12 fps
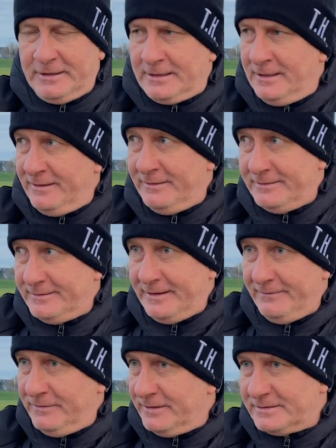Und klar äh,
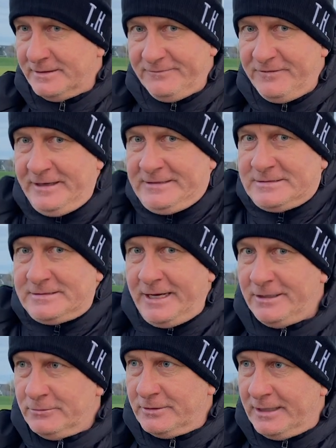haben wir äh, vielleicht das
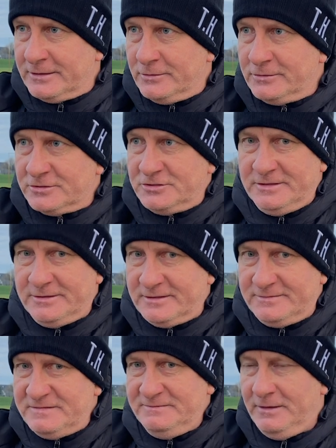eine oder andere Unterschieden,
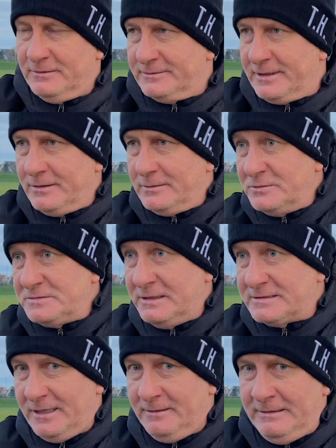das wissen wir und daran müssen wir
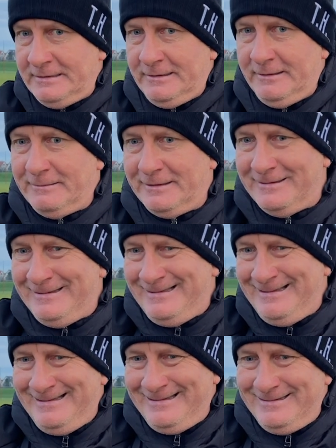jetzt arbeiten. Aber
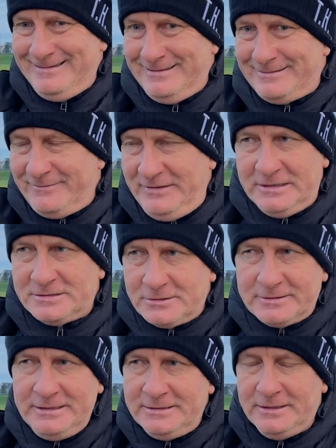äh, der Weg ist
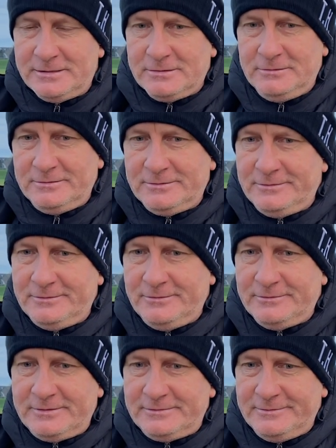doch richtig und, und,
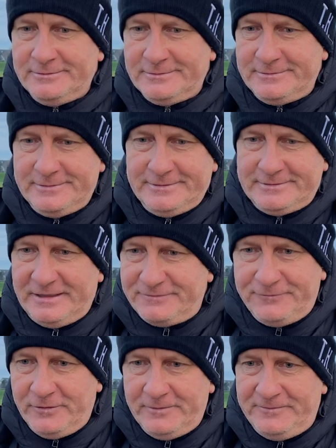und, und äh, das
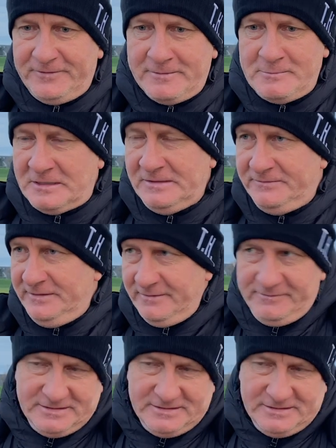ver vermitteln wir.